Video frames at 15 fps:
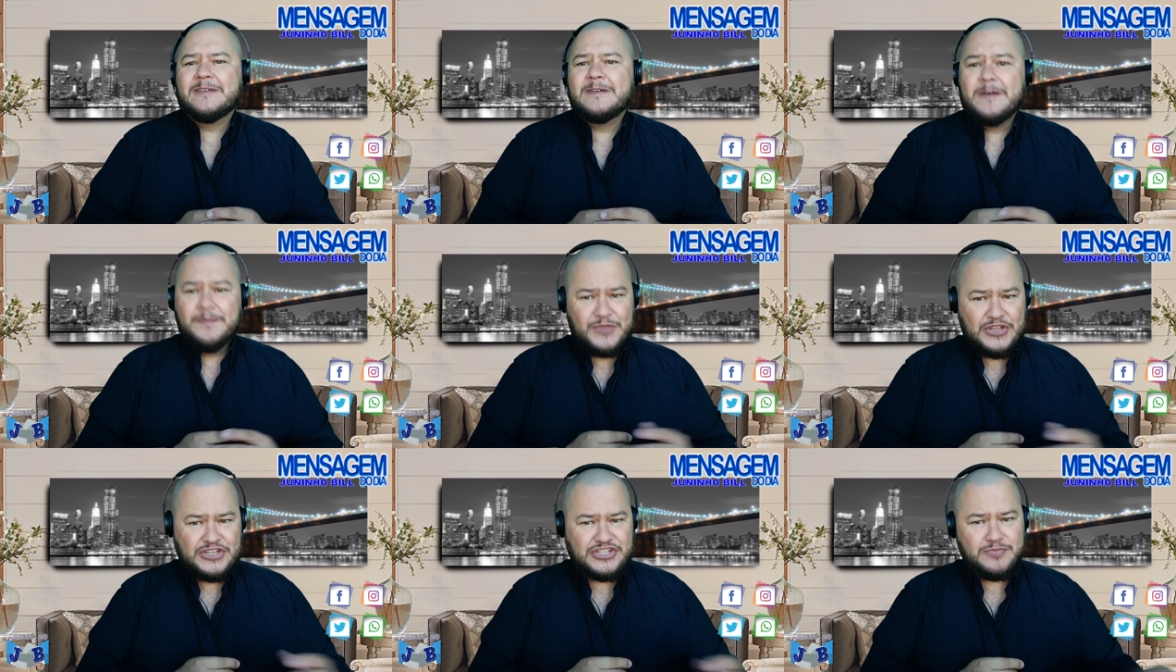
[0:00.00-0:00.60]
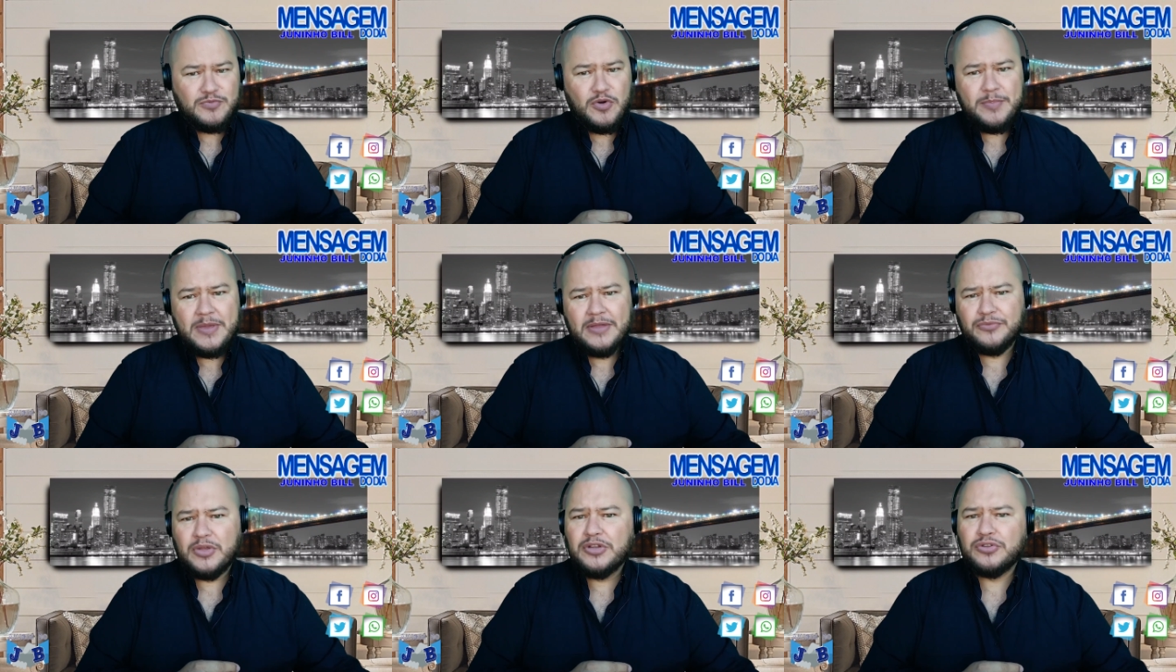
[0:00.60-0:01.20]
Neste
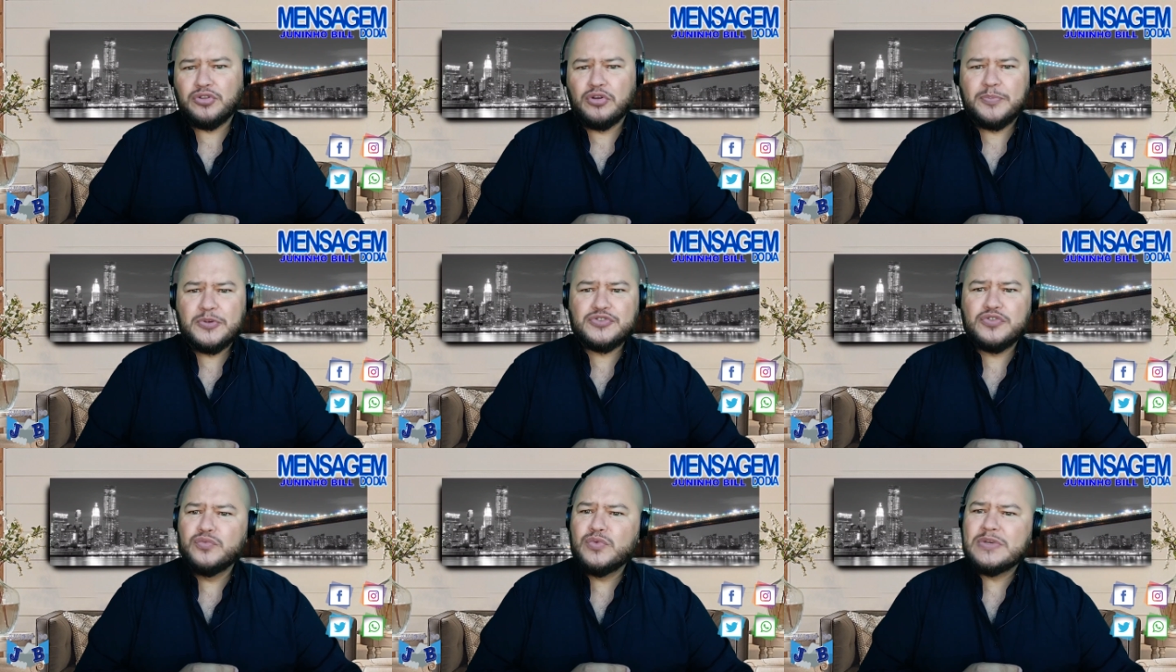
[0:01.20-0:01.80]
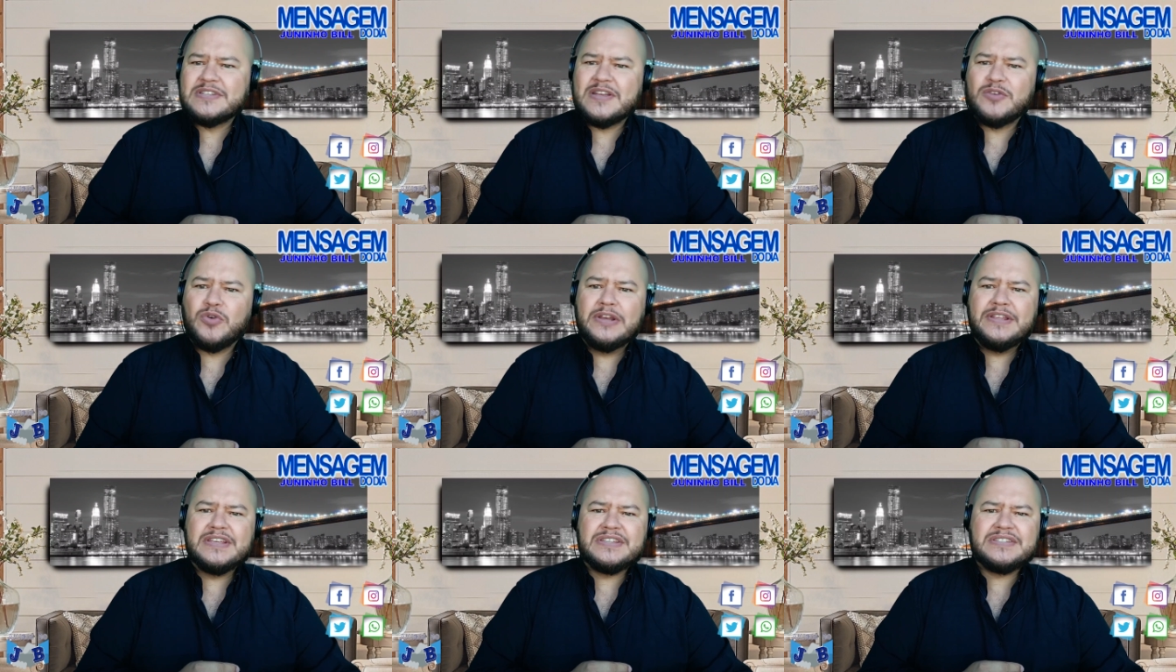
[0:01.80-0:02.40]
momento, ele tropeçou numa
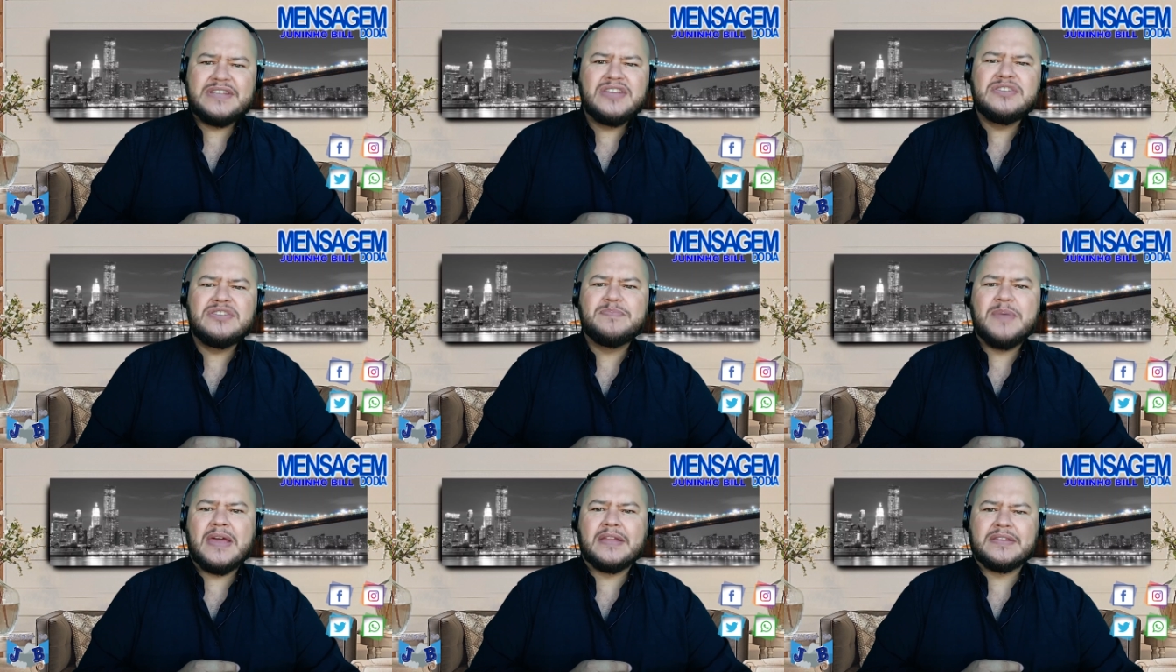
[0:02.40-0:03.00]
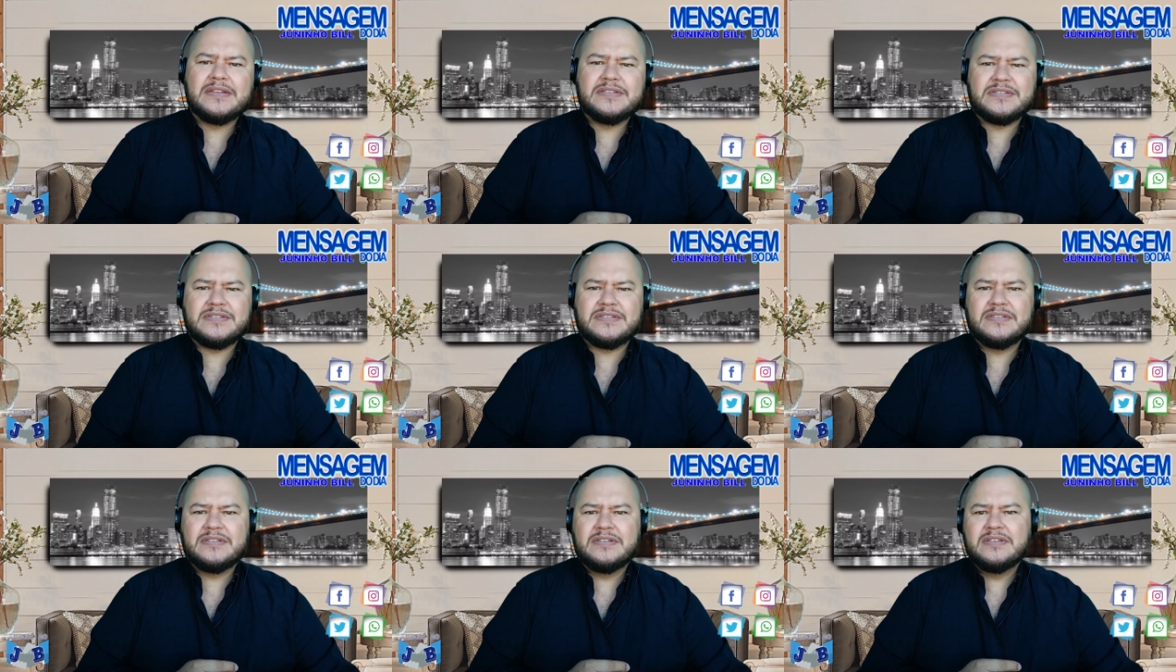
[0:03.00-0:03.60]
sacolinha cheia de
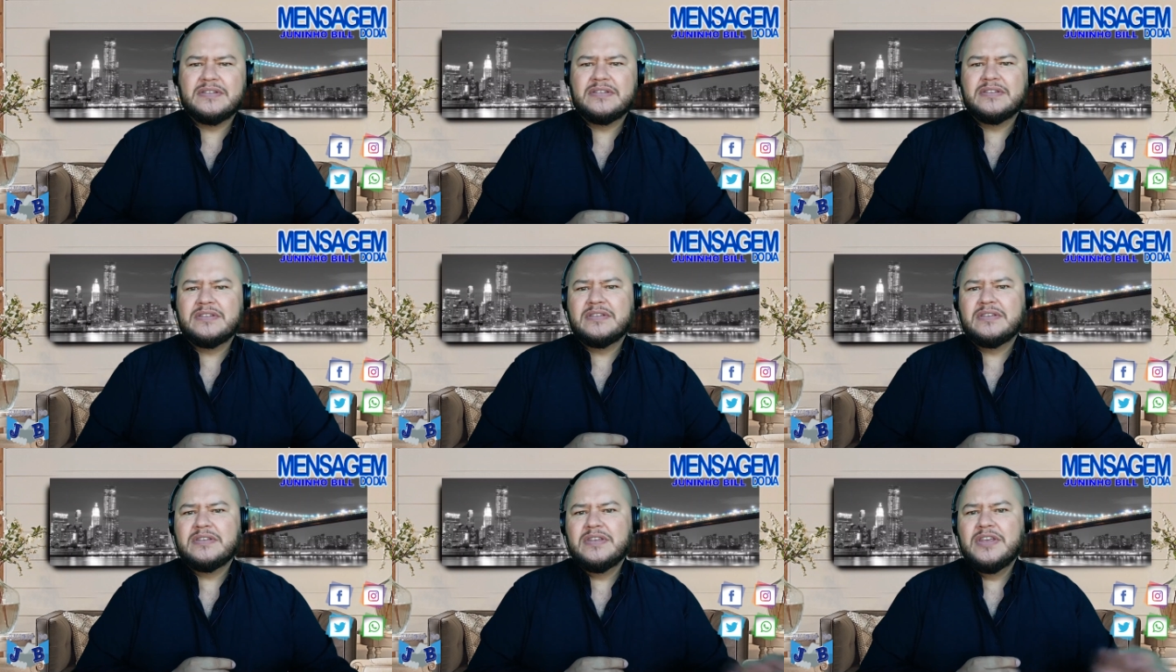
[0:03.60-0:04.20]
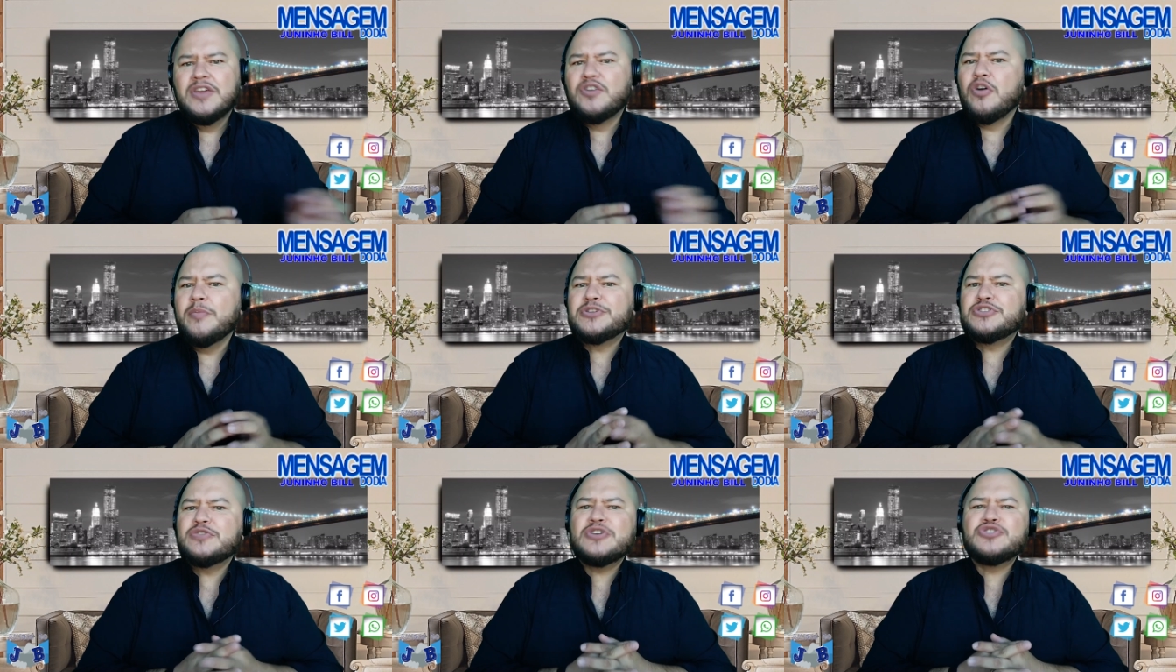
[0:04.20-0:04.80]
pedras e
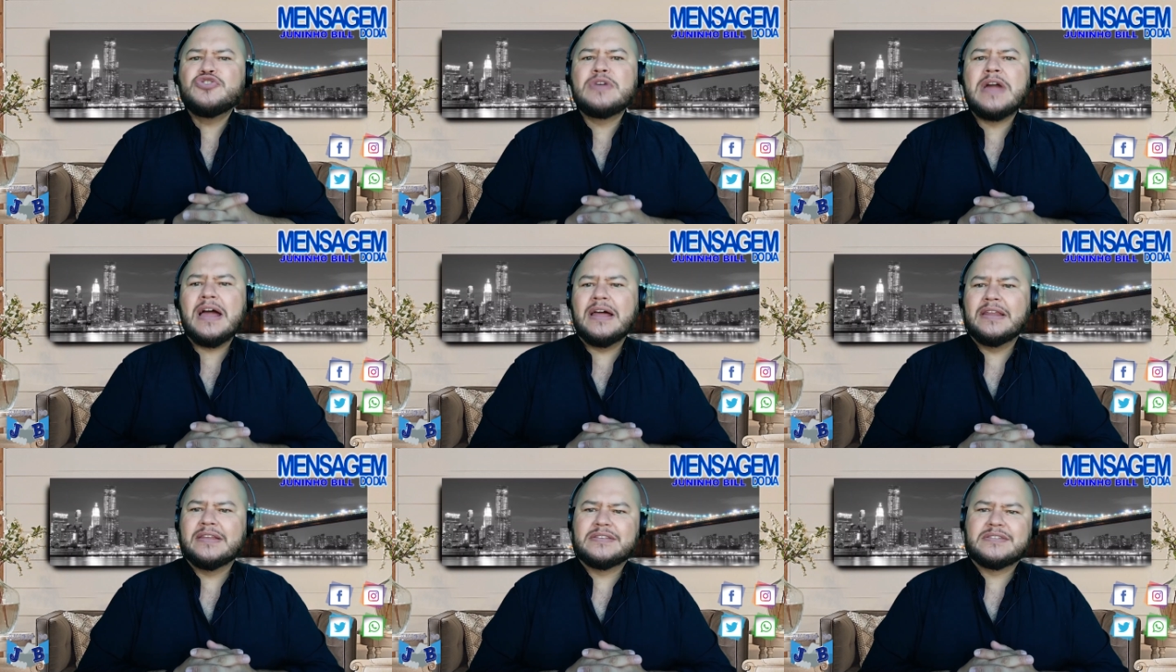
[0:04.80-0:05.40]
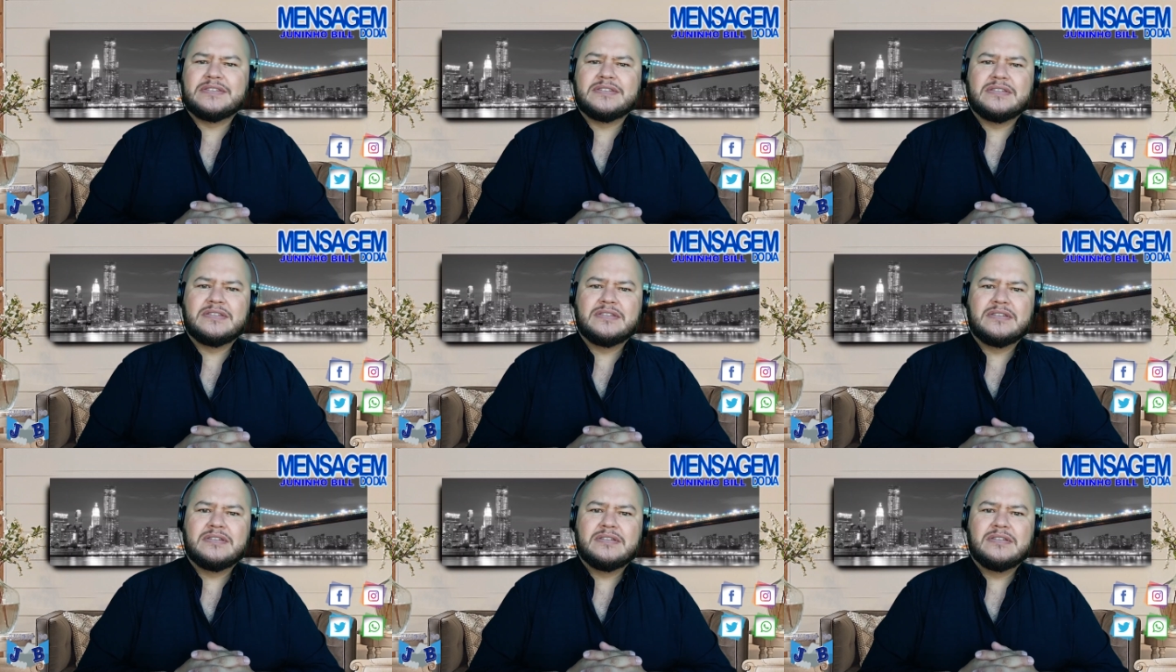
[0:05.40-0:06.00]
começou a jogá-las,
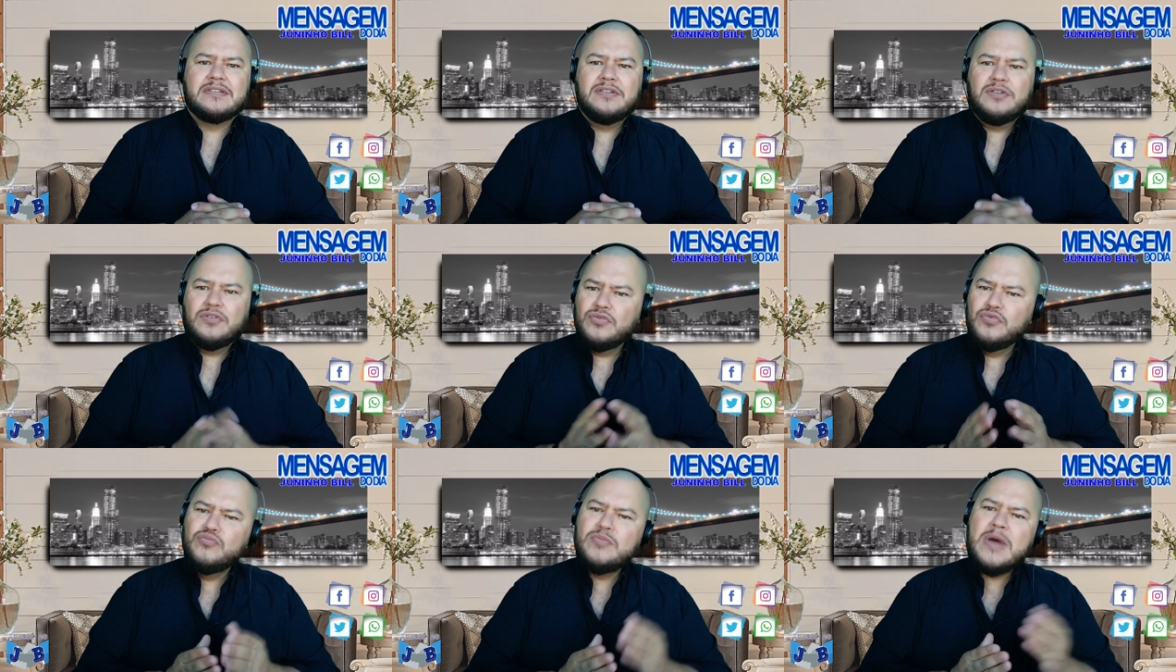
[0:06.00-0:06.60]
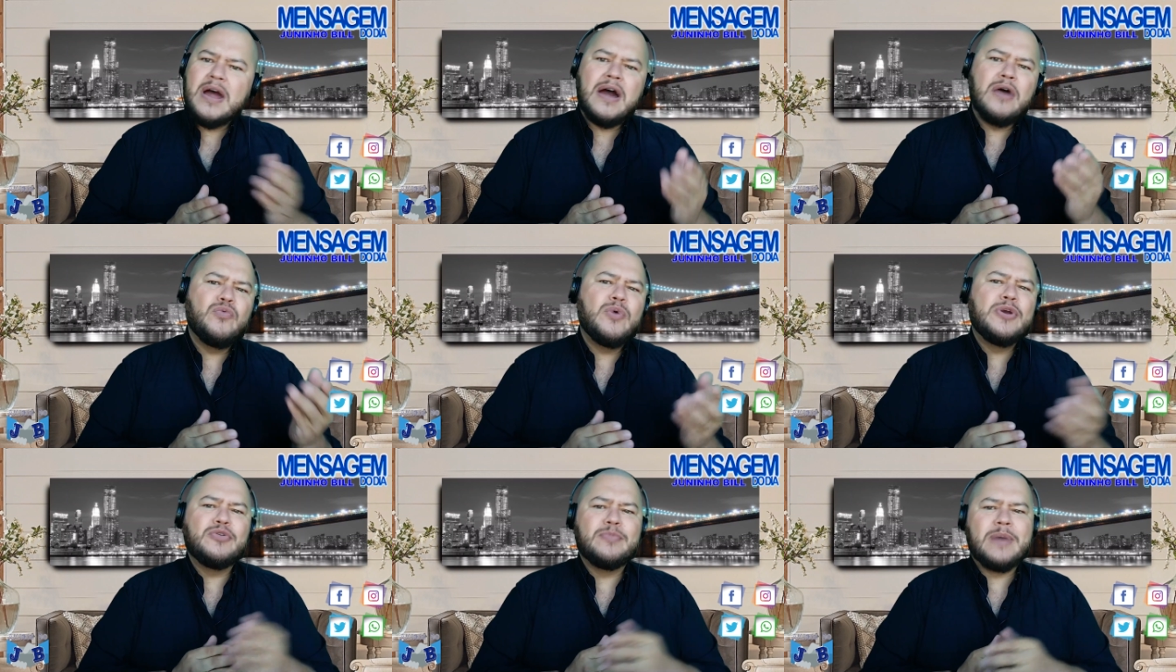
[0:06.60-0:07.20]
uma a uma
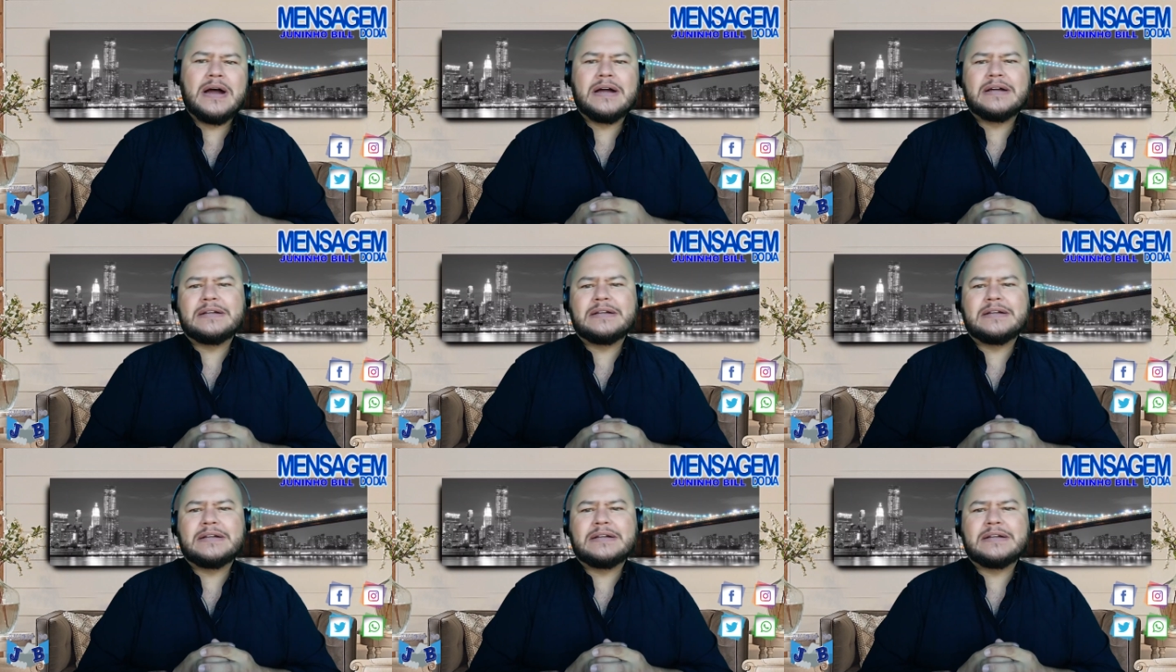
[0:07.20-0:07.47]
no mar,